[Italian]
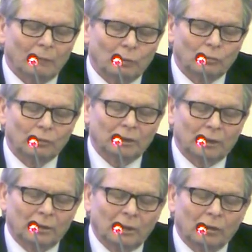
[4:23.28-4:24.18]
voluto
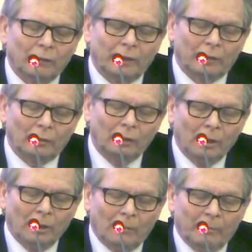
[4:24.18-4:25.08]
da, dal governo,
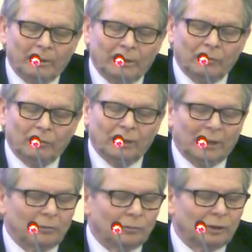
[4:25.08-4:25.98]
mettendo in
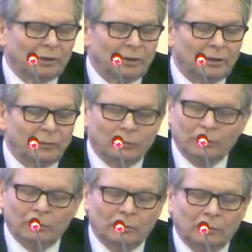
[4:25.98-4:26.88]
atto un
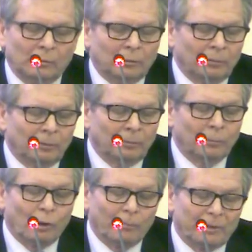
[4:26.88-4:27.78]
tentativo eh,
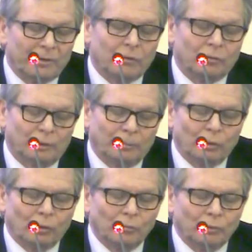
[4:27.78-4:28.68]
più ambizioso e
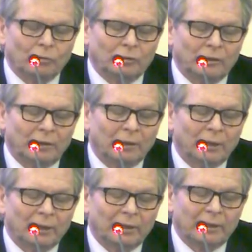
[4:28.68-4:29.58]
più compiuto di
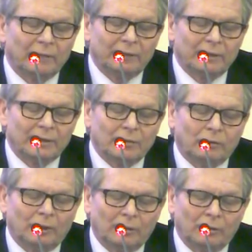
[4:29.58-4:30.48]

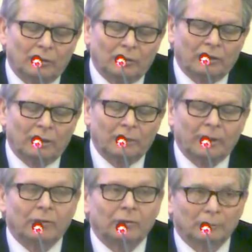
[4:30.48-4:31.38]
ridefinizione dell'intero
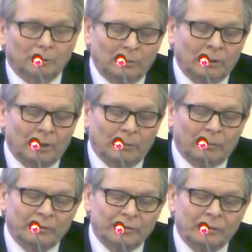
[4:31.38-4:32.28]
ordinamento della
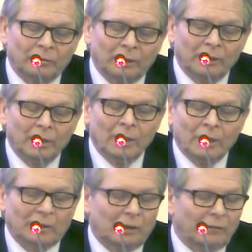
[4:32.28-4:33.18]
professione,
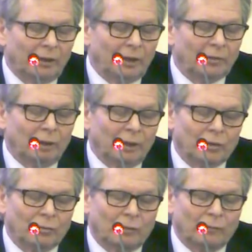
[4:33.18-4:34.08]
intervenendo
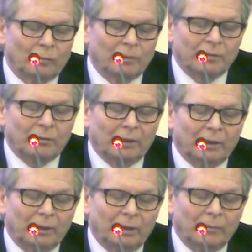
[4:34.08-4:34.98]
anche sulla formazione
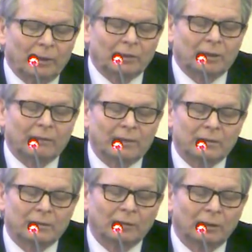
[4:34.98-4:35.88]
accademica
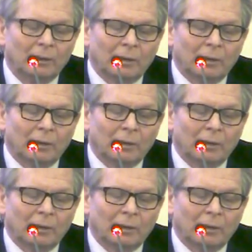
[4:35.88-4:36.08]
attraverso